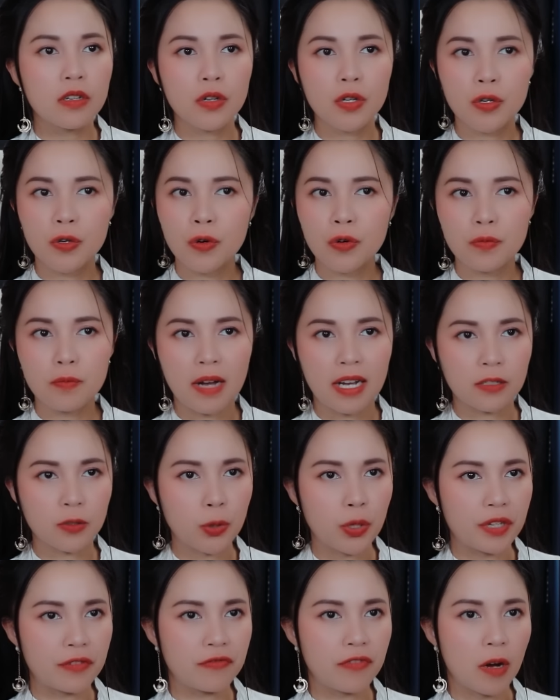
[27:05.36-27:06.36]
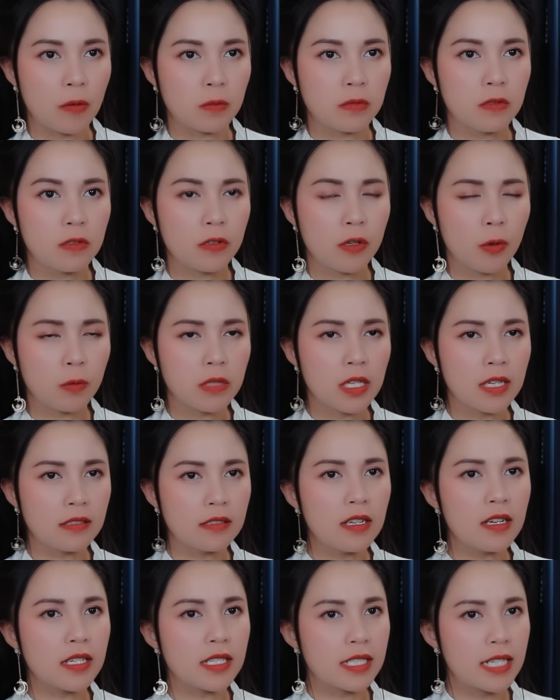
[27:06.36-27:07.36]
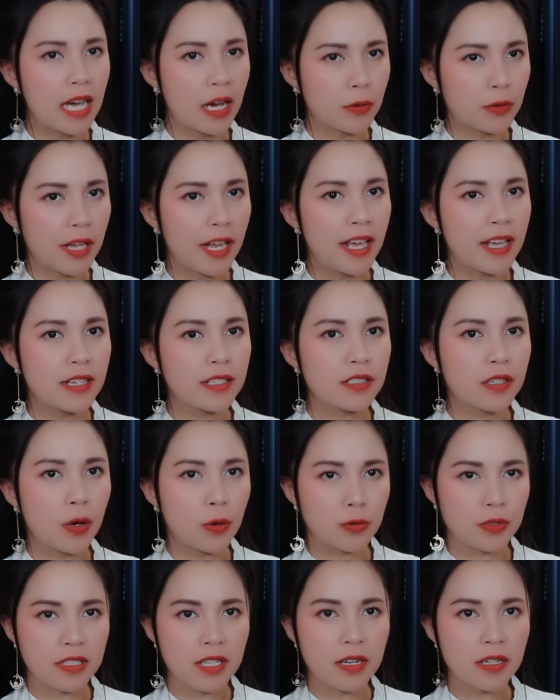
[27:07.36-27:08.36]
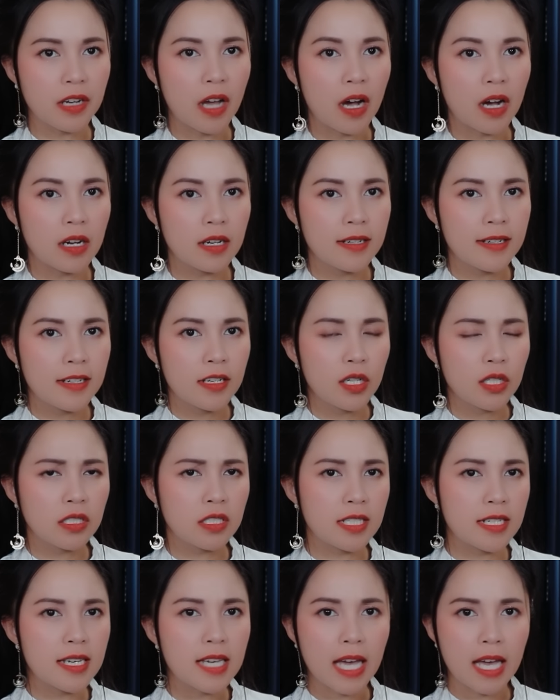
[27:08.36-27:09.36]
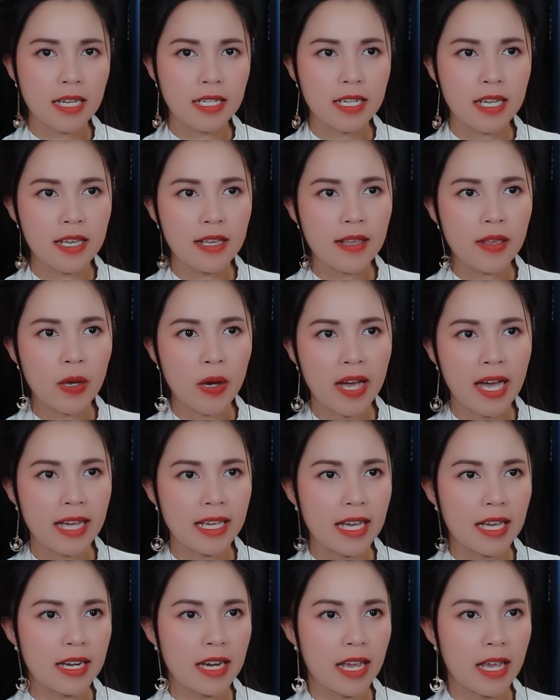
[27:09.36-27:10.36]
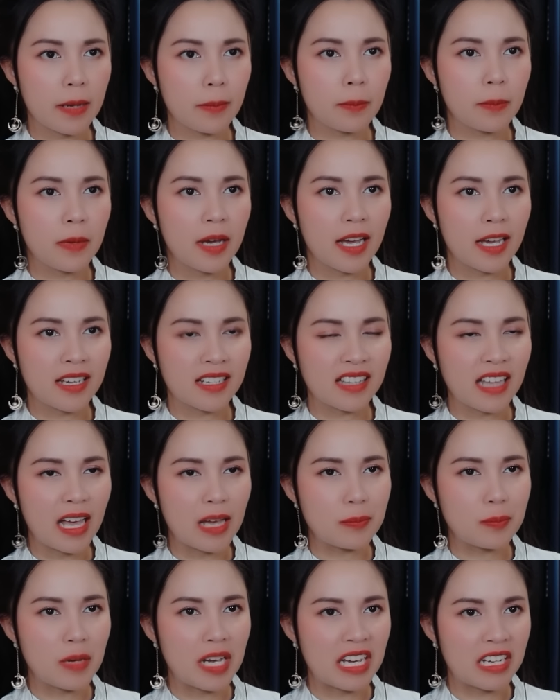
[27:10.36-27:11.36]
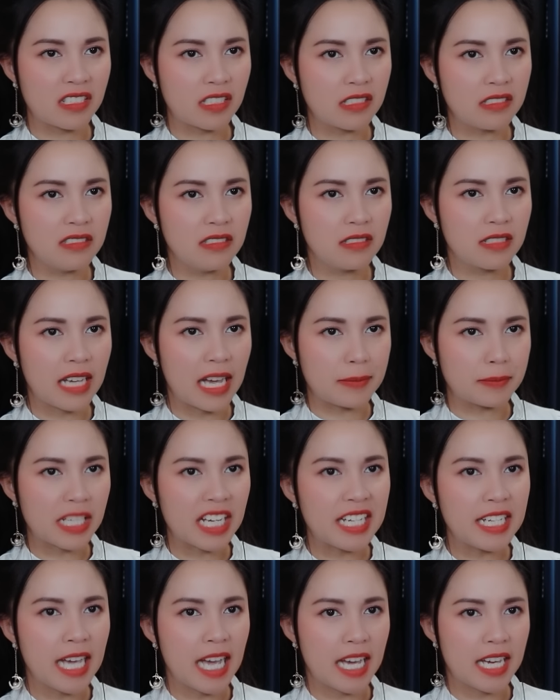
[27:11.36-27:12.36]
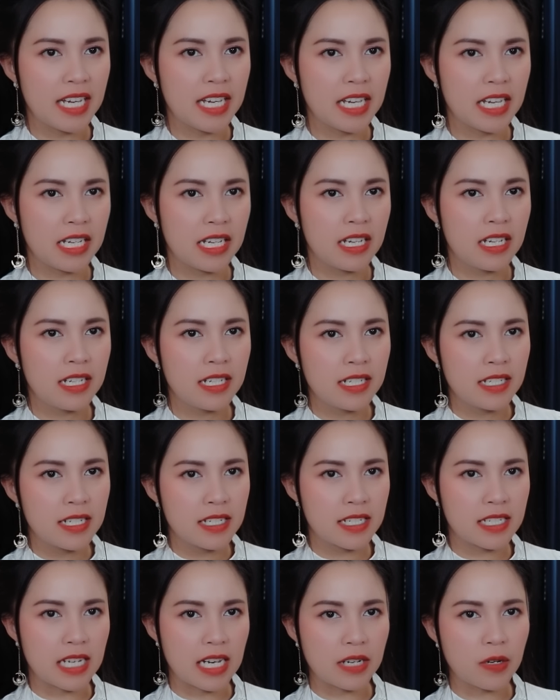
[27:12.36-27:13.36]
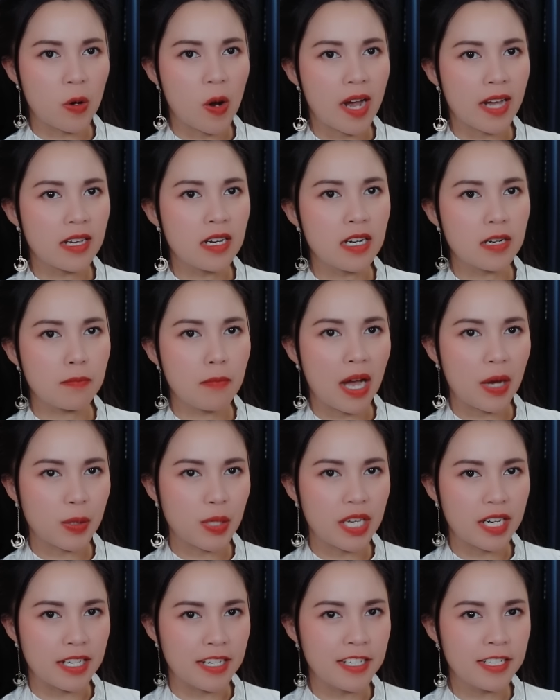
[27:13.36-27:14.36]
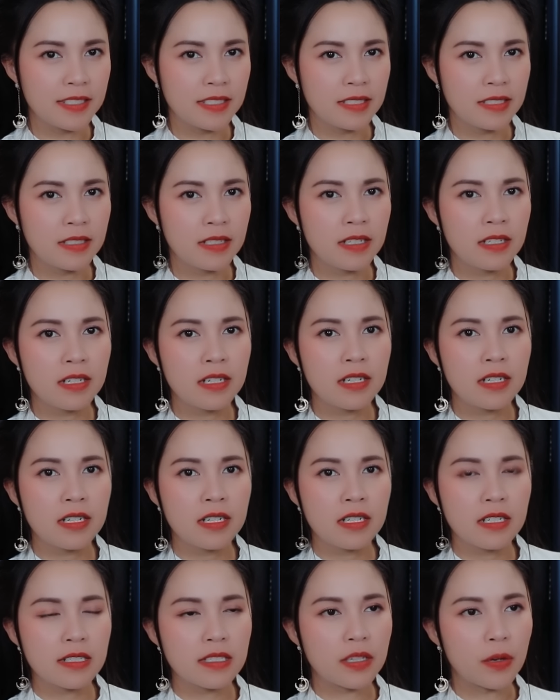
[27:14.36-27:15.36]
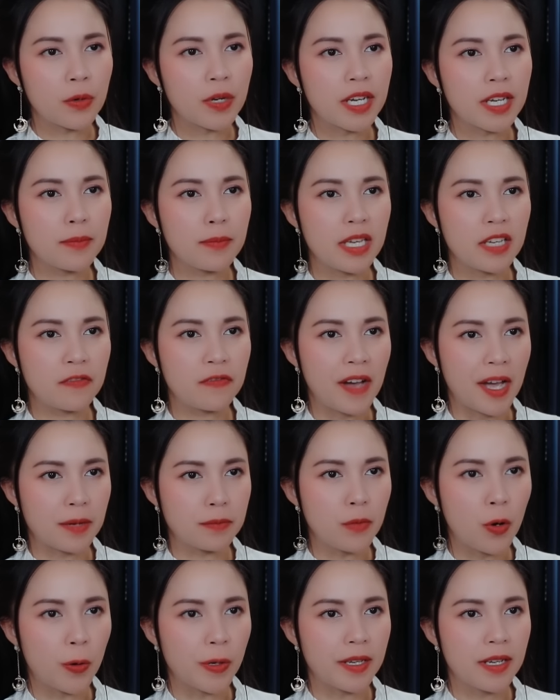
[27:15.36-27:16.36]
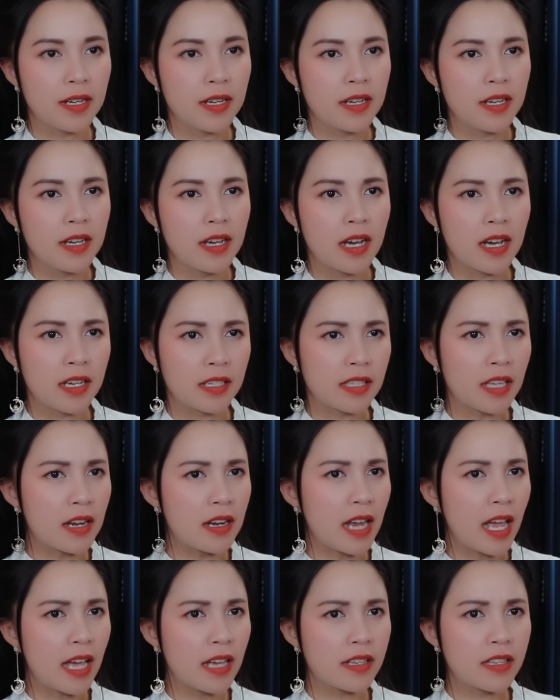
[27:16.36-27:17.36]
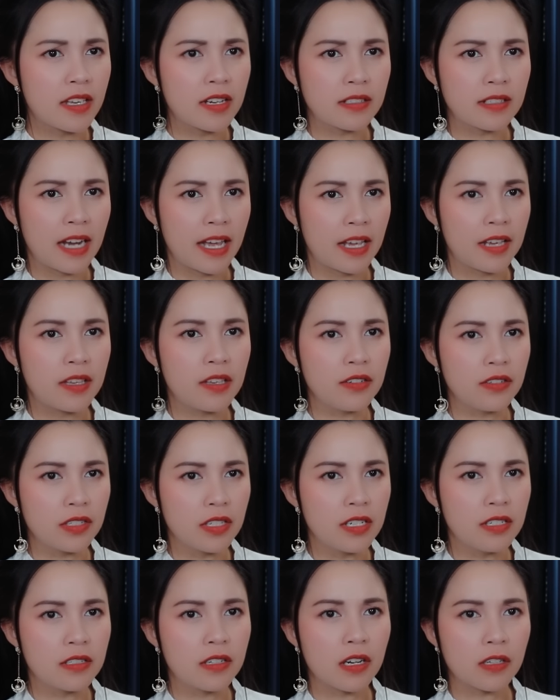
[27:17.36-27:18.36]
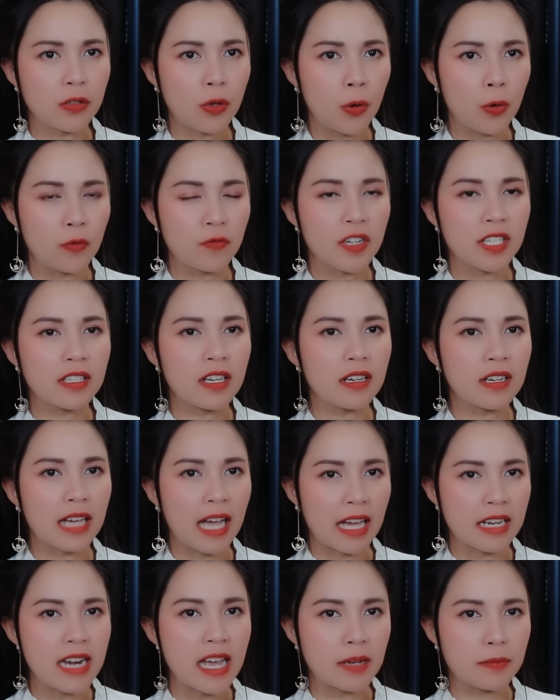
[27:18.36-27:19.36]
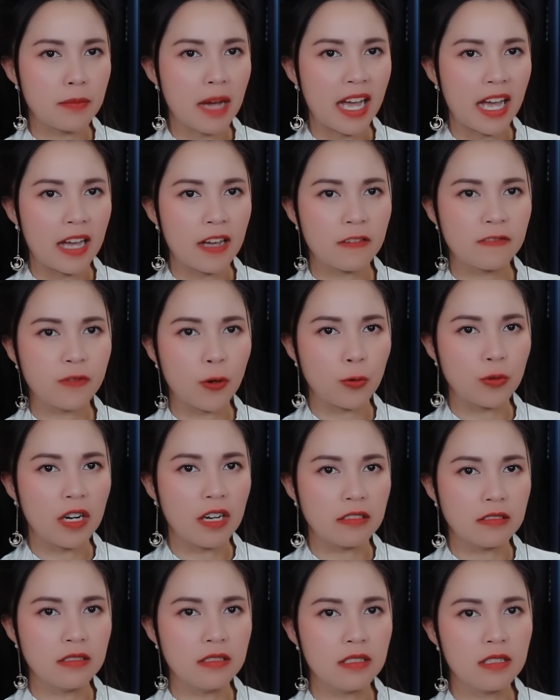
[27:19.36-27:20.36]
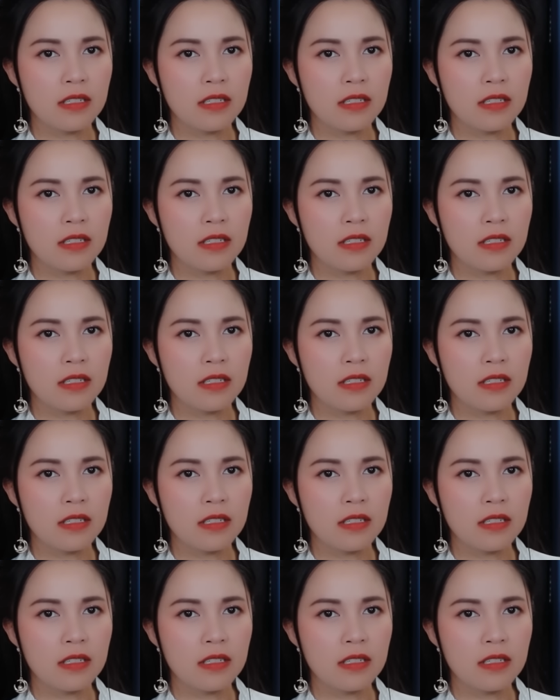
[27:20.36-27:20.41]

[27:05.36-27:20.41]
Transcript: Khuôn mặt tuyệt vọng cùng những lời gào thét cầu xin đó chỉ càng khiến cho hai anh em A à Tam, A à Tứ cảm thấy hả hê, sảng khoái hơn bao giờ hết. Sau khi bị phản bội, hai tên ác nhân này dường như có thù với tất cả đàn bà, phụ nữ.